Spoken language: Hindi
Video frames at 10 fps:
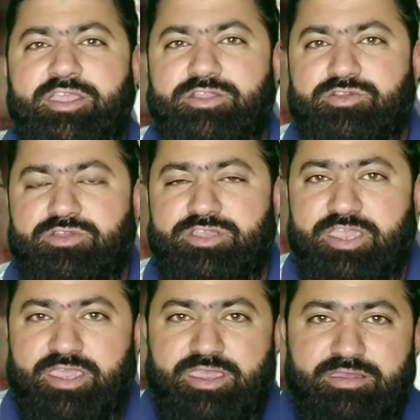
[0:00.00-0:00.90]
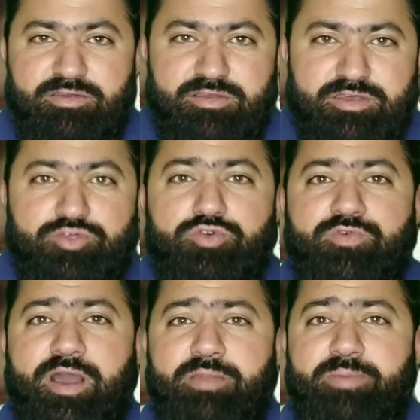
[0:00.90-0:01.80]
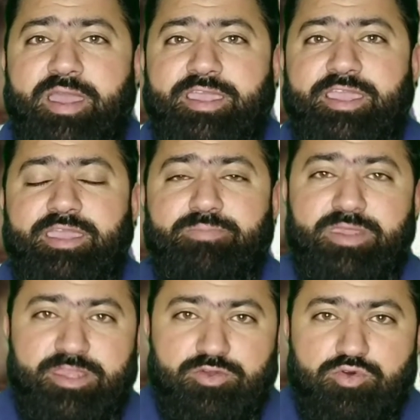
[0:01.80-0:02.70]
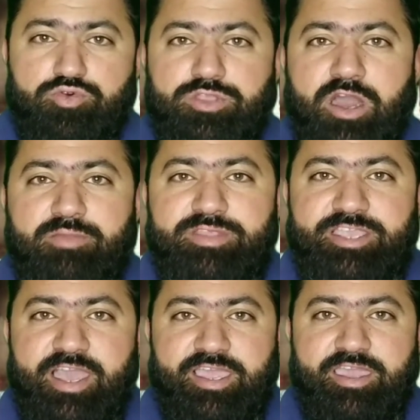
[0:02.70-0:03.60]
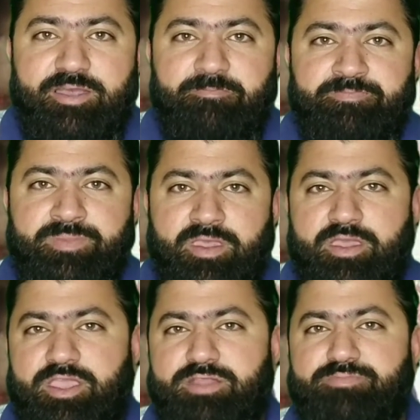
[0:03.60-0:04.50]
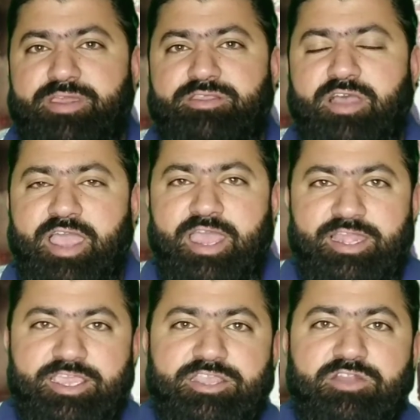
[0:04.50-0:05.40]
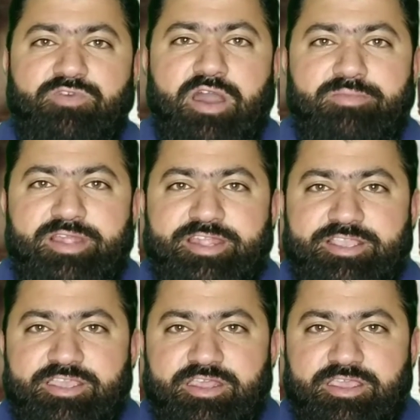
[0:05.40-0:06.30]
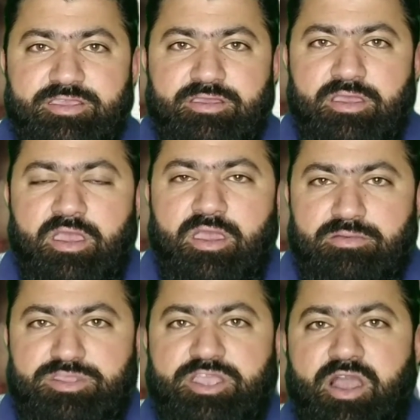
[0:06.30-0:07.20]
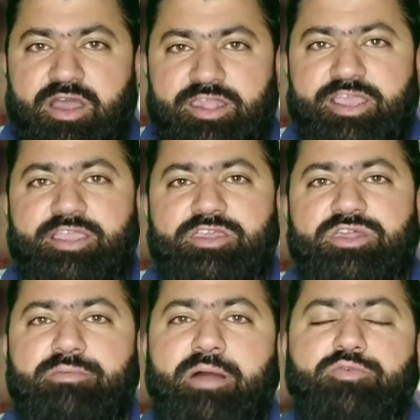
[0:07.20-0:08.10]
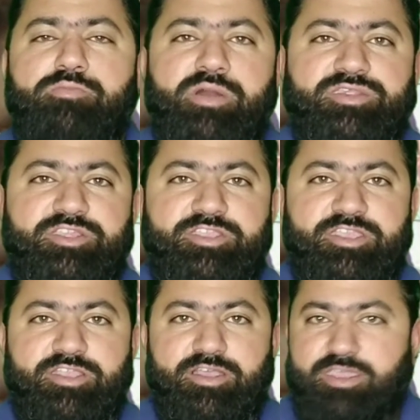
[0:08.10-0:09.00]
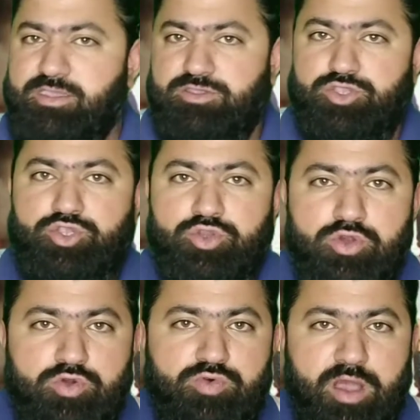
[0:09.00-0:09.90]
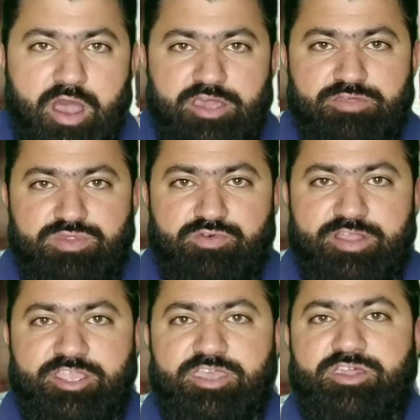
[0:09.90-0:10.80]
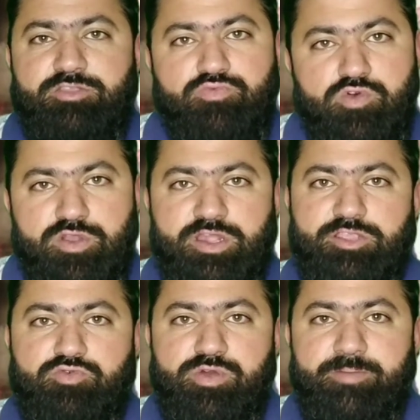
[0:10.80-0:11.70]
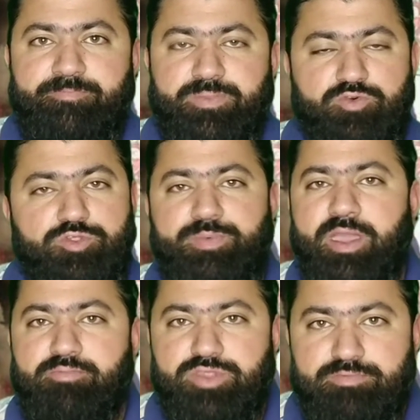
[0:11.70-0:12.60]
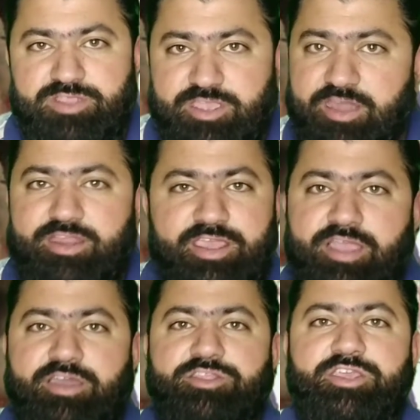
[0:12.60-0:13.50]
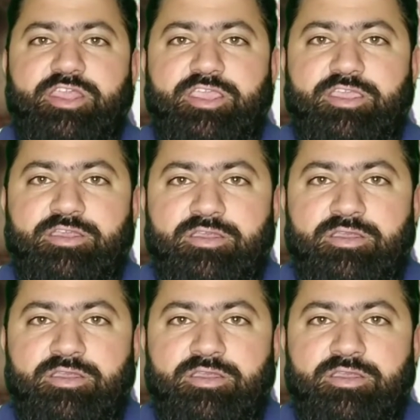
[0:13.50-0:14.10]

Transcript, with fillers: इन ये कसूरवार पाए गए फिर इनको उतार भी दिया गया इन पर अहली की तलवार भी लटकती रही दिखाने का ये सब आपको मकसद ये था कि जो हुआ आज़म सवाती के साथ वो गलत हुआ उस पर हम मजम्मत कर रहे हैं करते रहेंगे